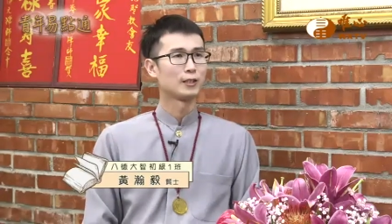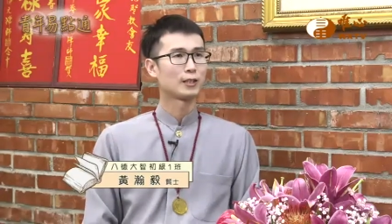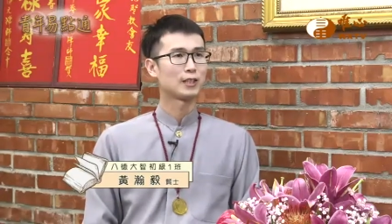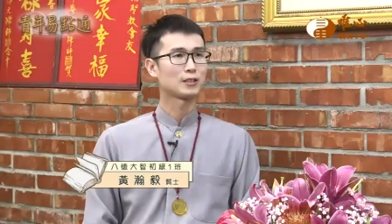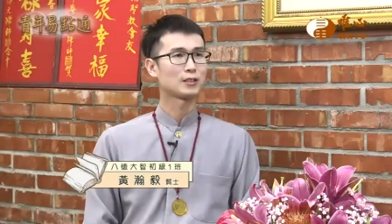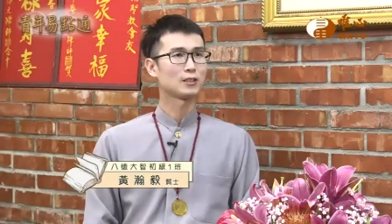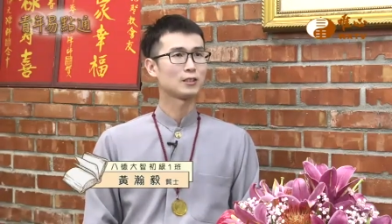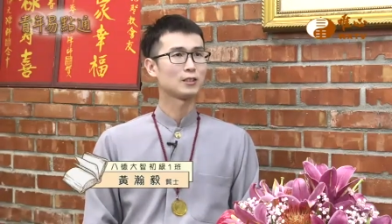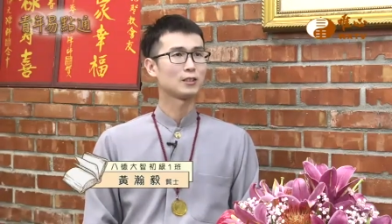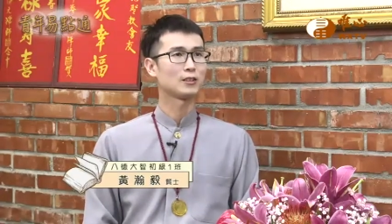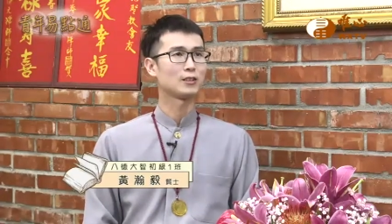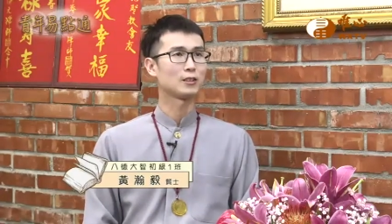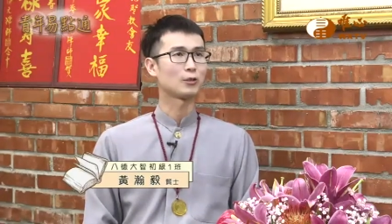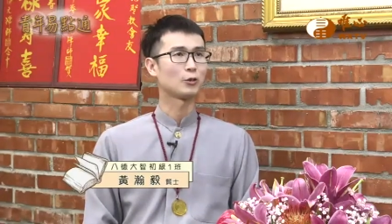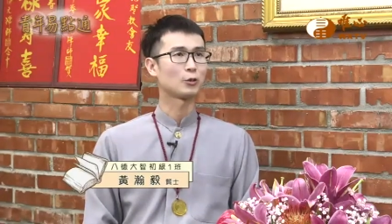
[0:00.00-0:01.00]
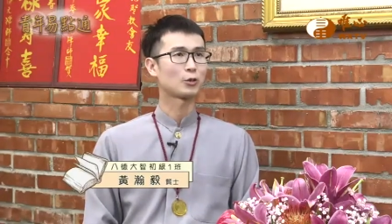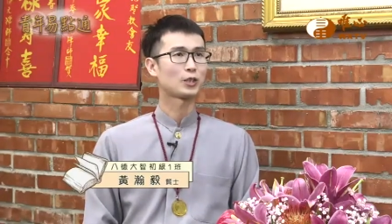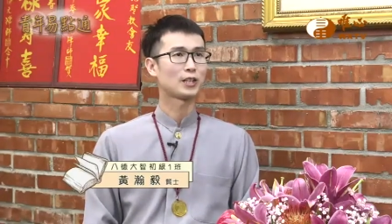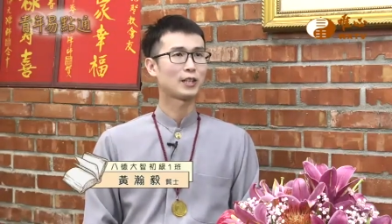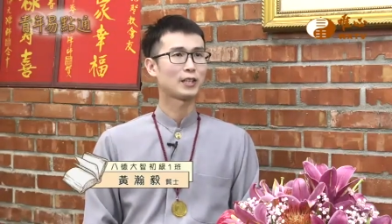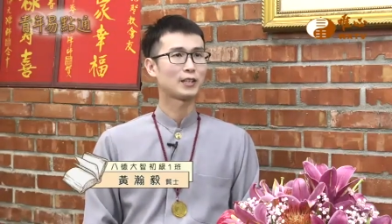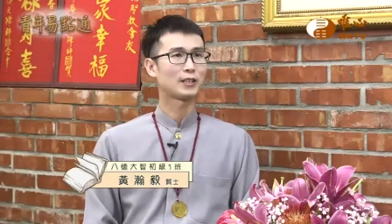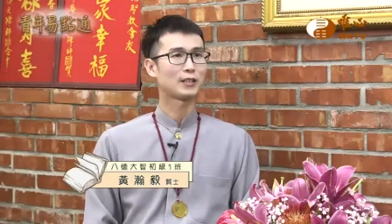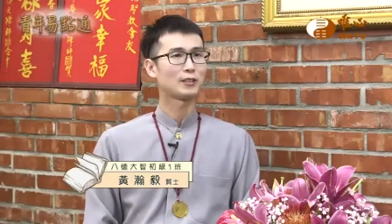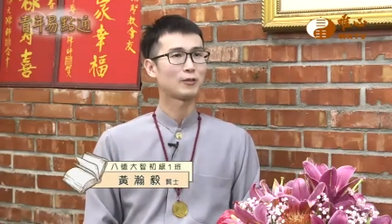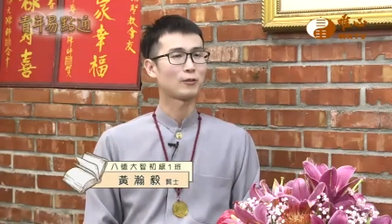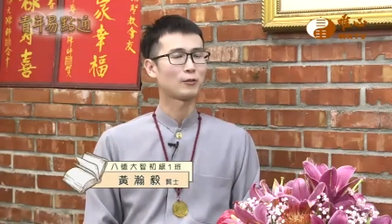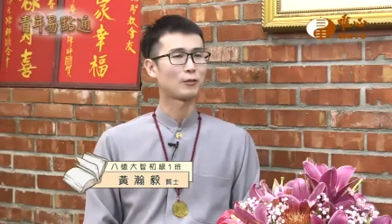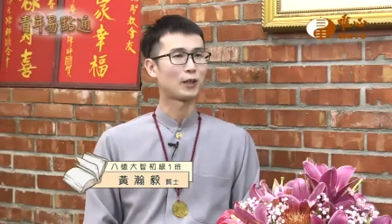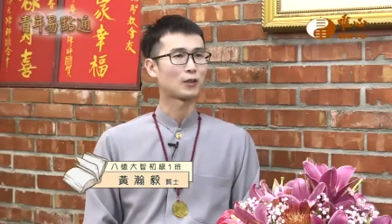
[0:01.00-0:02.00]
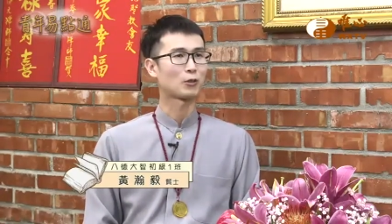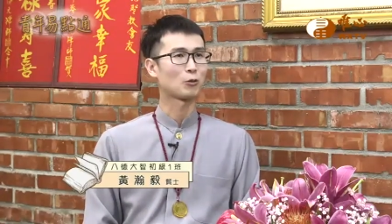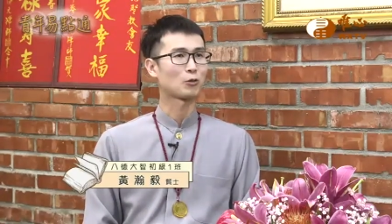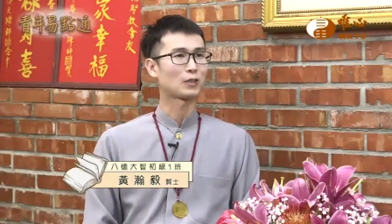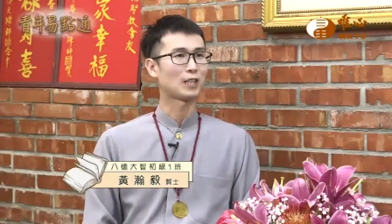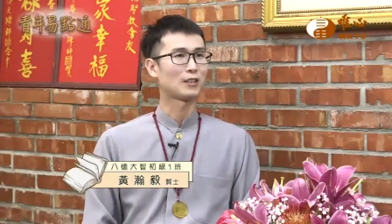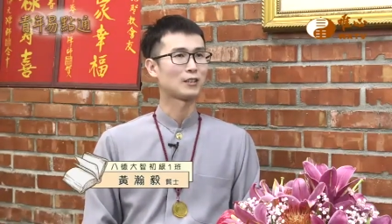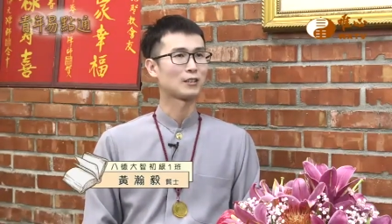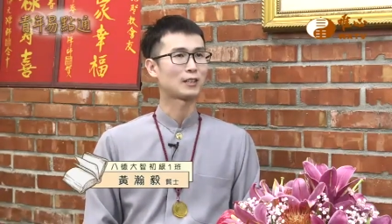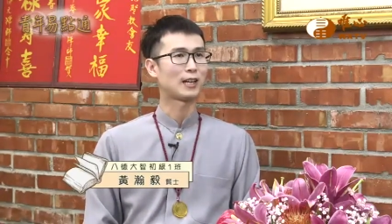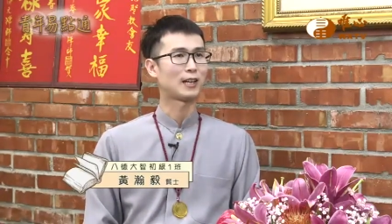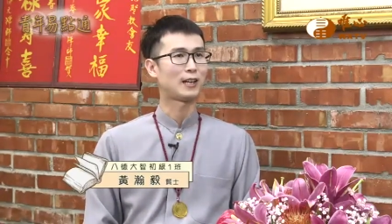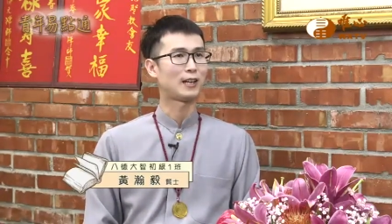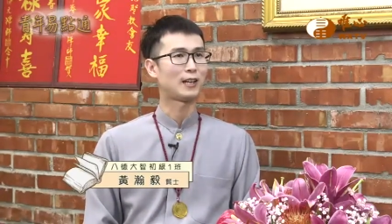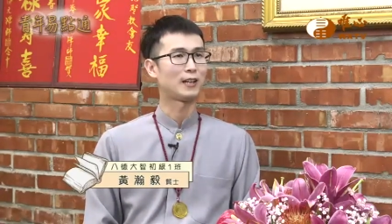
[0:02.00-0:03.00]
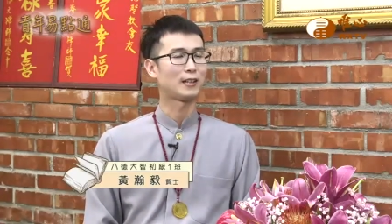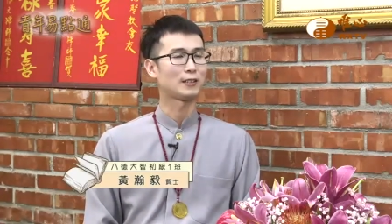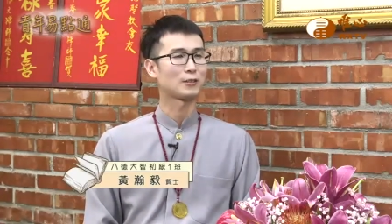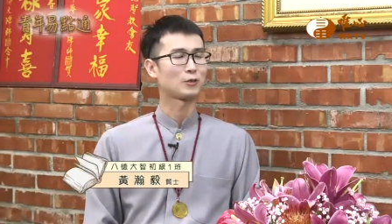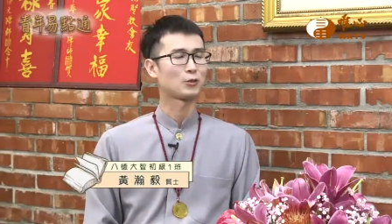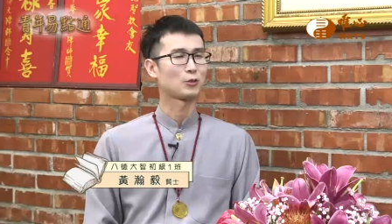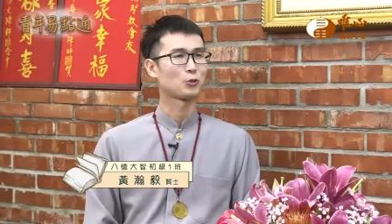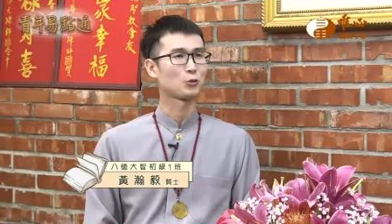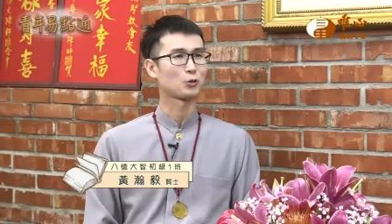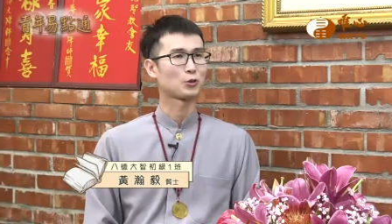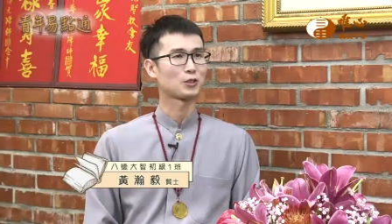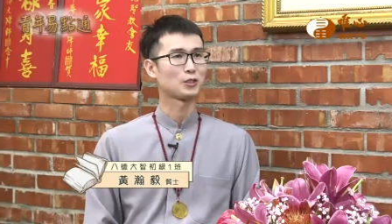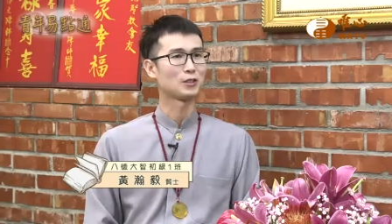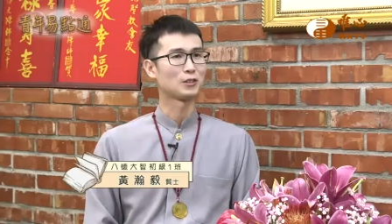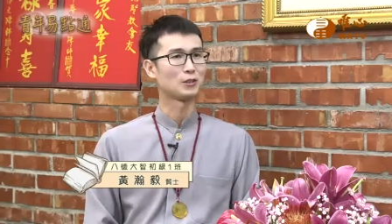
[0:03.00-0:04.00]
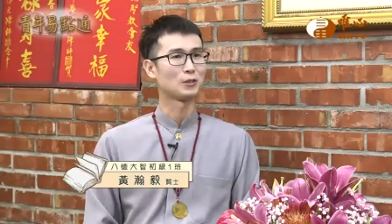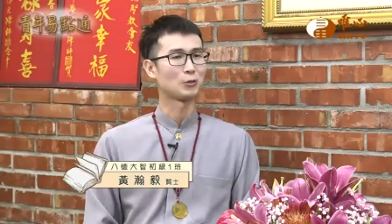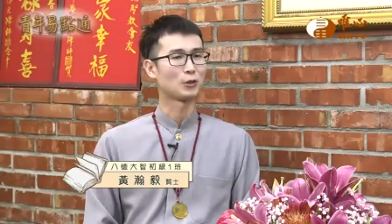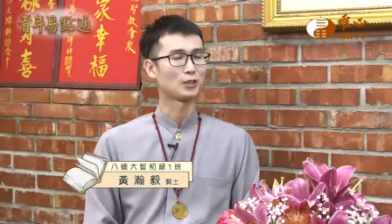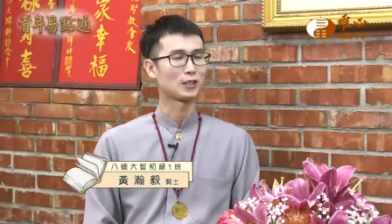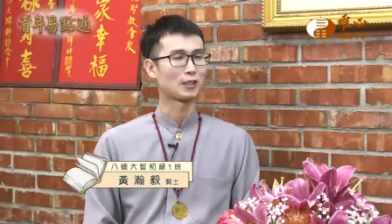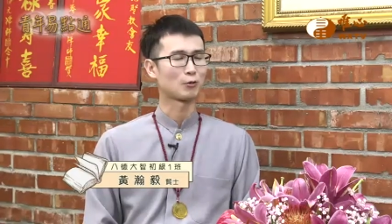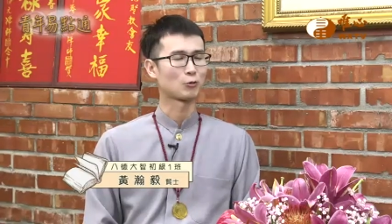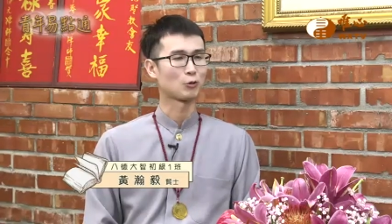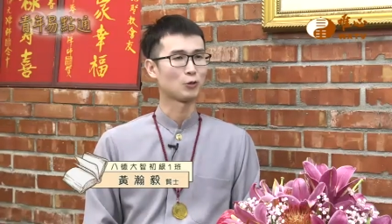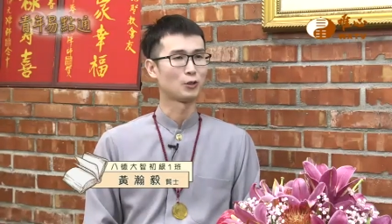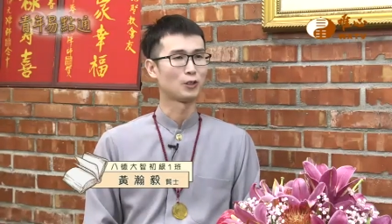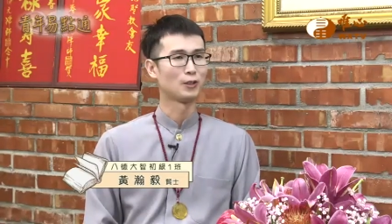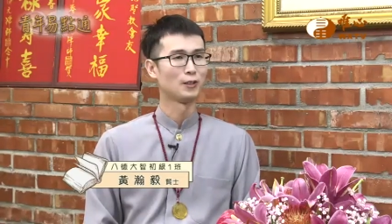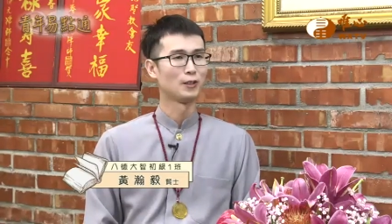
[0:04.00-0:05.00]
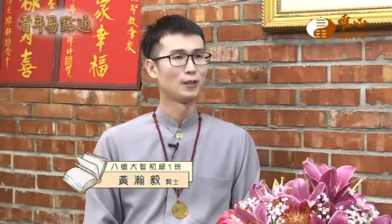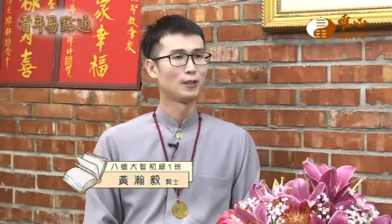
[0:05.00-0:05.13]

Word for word: 但是有一些房东，当然他就是会想说，